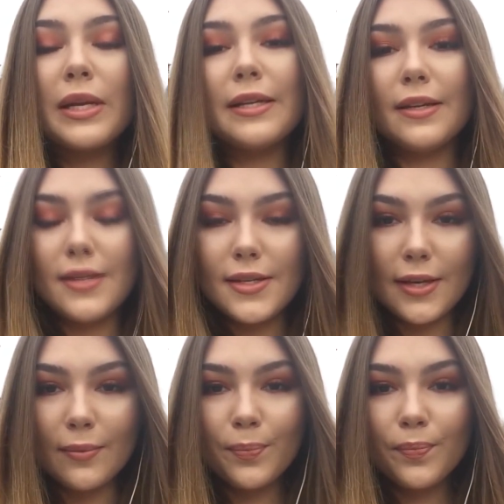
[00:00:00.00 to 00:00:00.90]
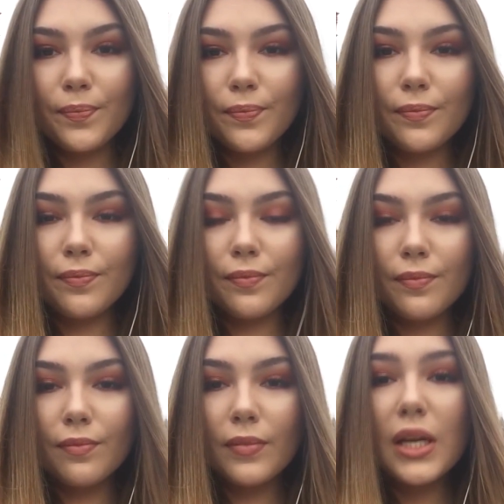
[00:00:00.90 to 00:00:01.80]
обращении к
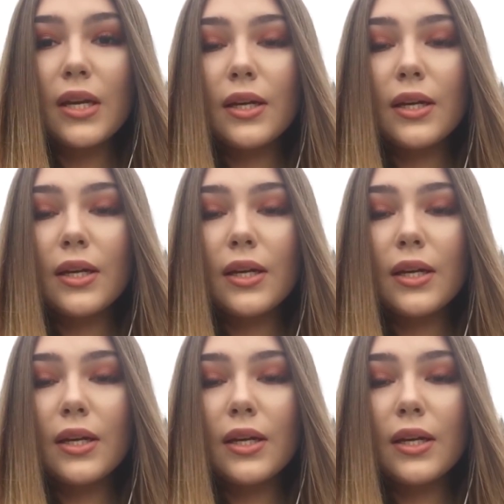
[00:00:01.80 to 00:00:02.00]
Матвиенко она